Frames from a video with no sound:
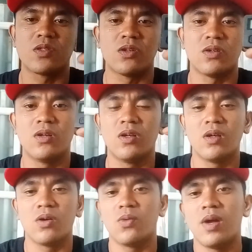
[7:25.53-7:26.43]
So,
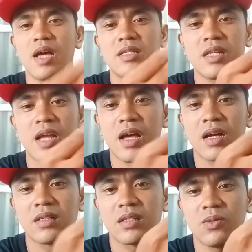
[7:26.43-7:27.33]
wala siya
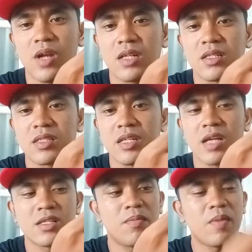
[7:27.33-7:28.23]
nang wala siyang
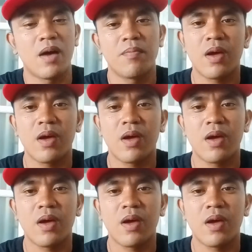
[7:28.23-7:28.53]
sinasalpakan.